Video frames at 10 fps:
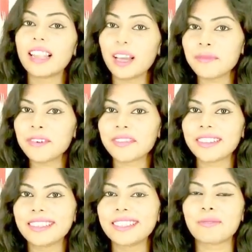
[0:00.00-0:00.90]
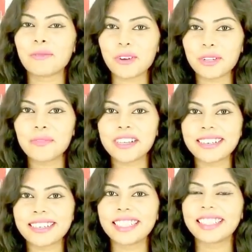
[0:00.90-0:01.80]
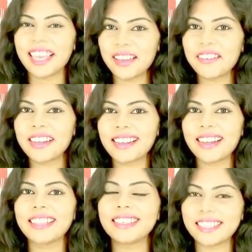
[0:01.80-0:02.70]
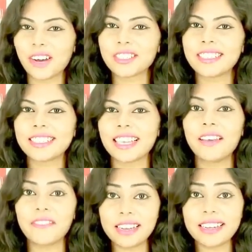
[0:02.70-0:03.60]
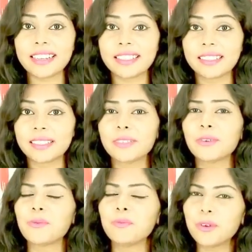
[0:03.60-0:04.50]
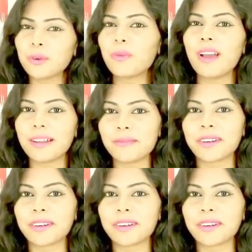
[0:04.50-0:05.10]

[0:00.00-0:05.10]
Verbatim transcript: லெமன் வந்துட்டு நம்ம உடம்புல இருக்கிற தேவையில்லாத டாக்ஸின்ஸ் எல்லாம் வெளியேற்றத்துக்கு ரொம்ப ரொம்ப ஹெல்ப்